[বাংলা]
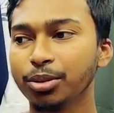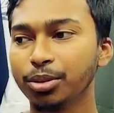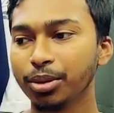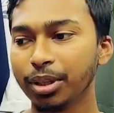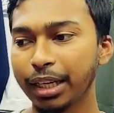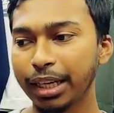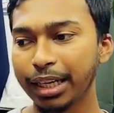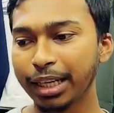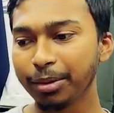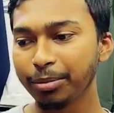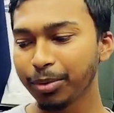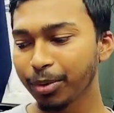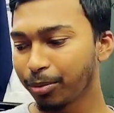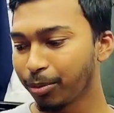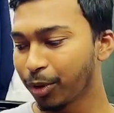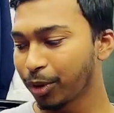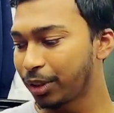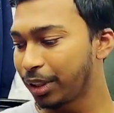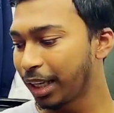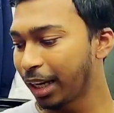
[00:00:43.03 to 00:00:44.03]
তো এরই
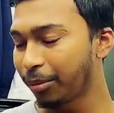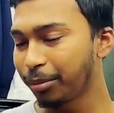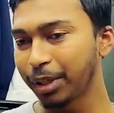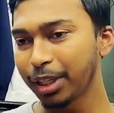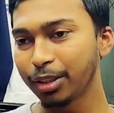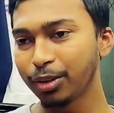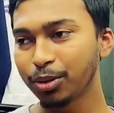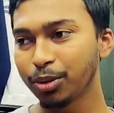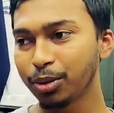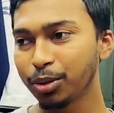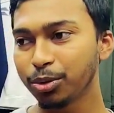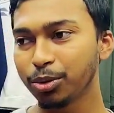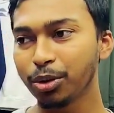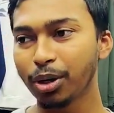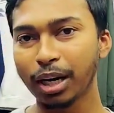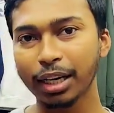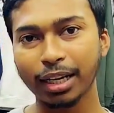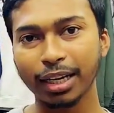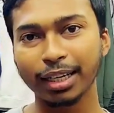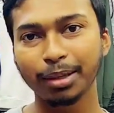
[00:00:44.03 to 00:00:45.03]
মধ্যে আমি দ্রুত
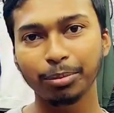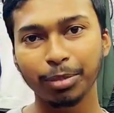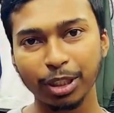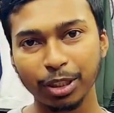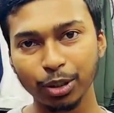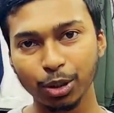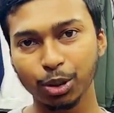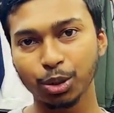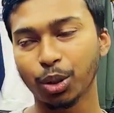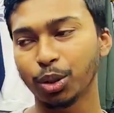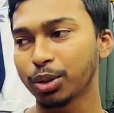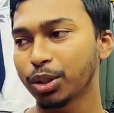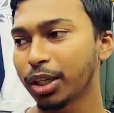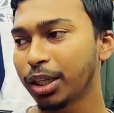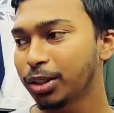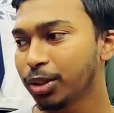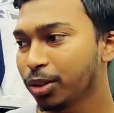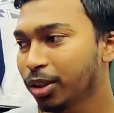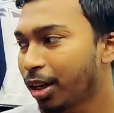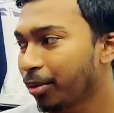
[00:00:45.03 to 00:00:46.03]
আকারে ভিডিও শর্ট
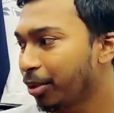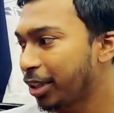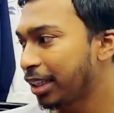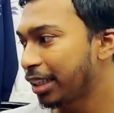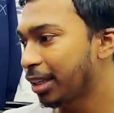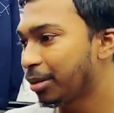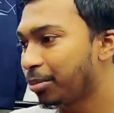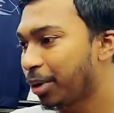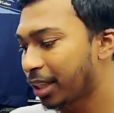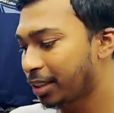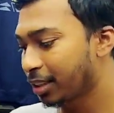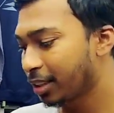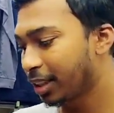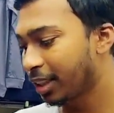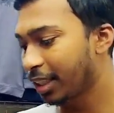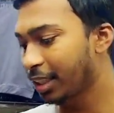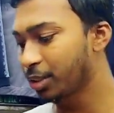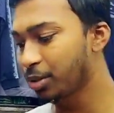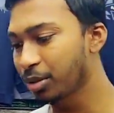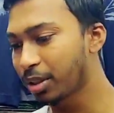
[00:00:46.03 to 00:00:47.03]
করার জন্য আপনাদেরকে
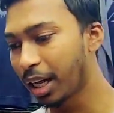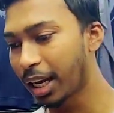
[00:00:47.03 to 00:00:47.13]
বাচ্চাদের কিছু